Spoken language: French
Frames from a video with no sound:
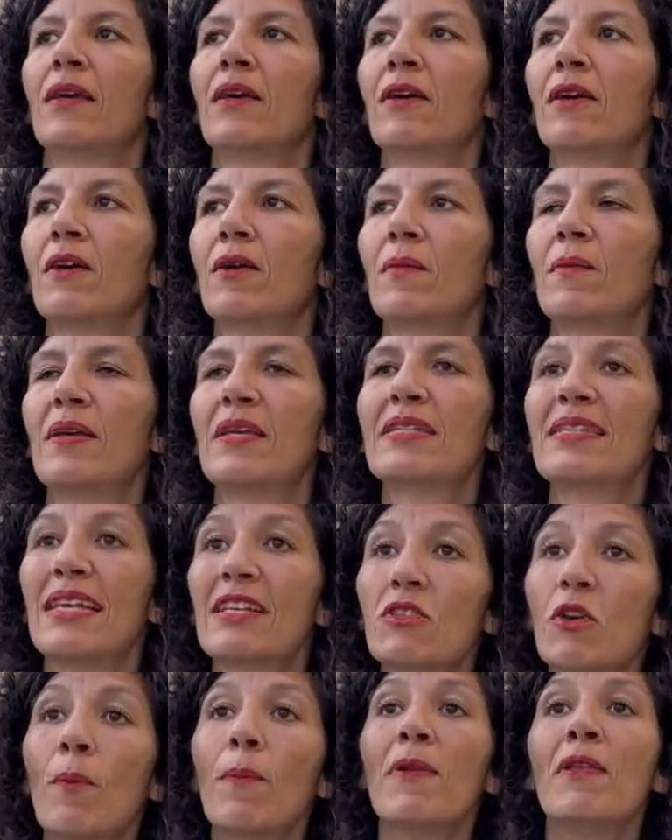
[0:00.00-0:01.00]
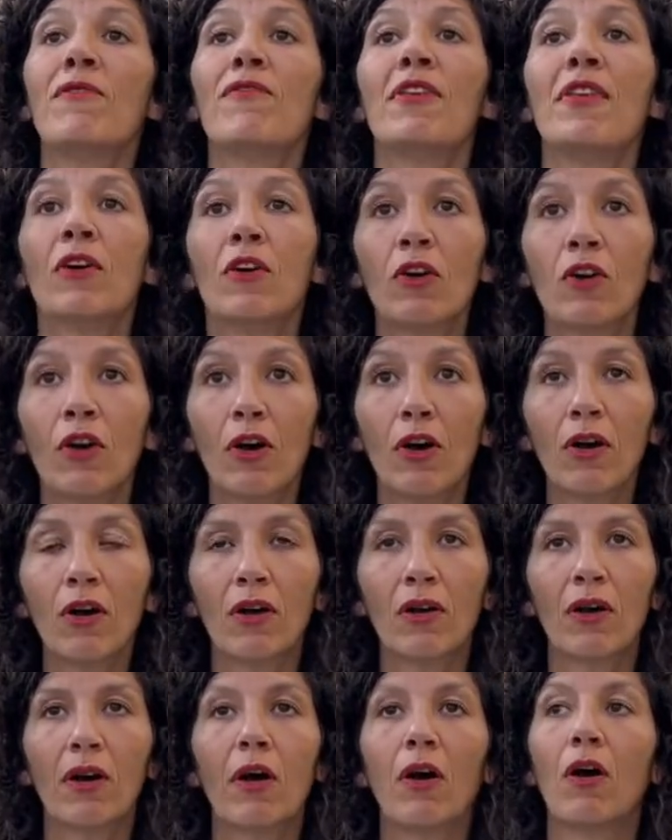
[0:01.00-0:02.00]
Euh, ça s'amplifie
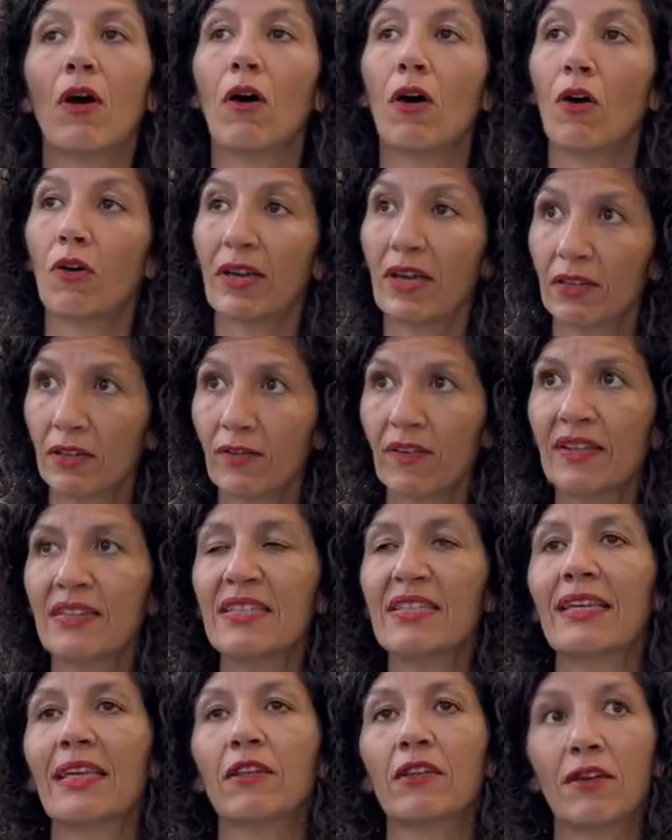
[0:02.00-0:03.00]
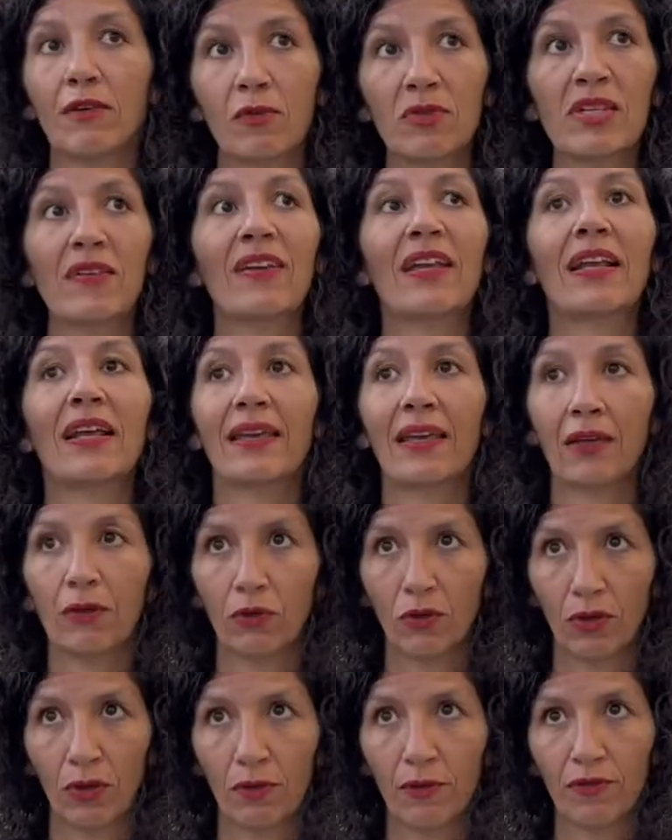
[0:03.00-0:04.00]
encore en 90-91 avec la guerre du
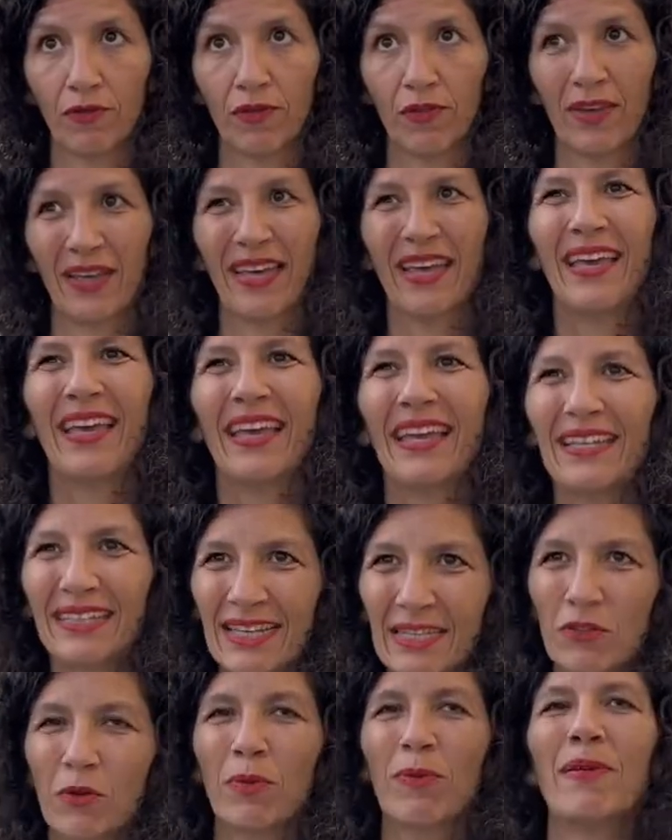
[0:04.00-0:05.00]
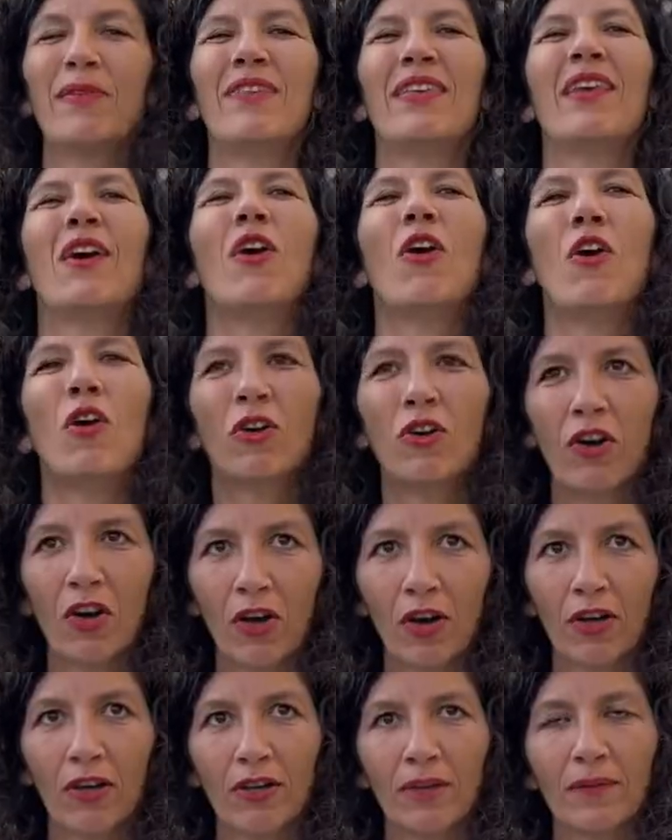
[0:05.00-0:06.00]
Golfe, et ça s'amplifie
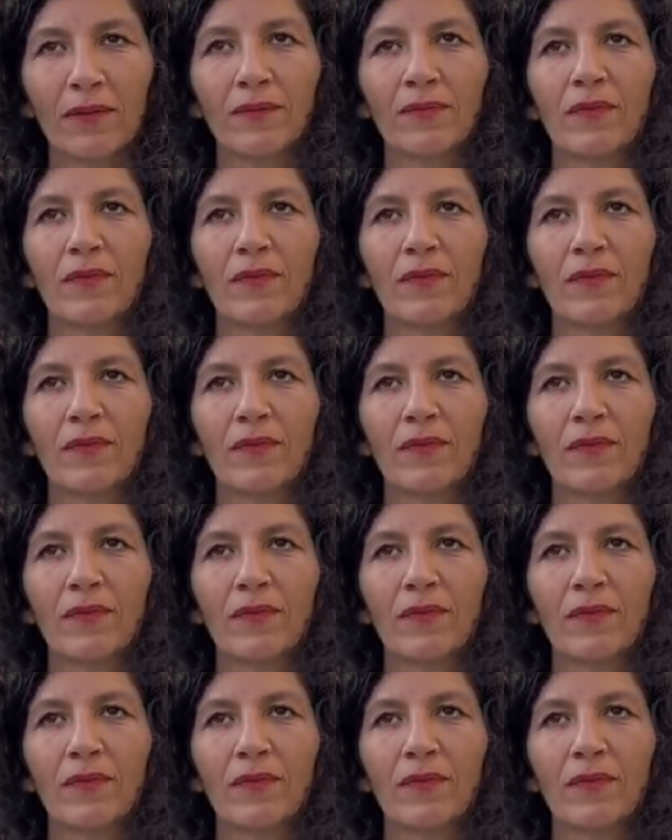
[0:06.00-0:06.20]
encore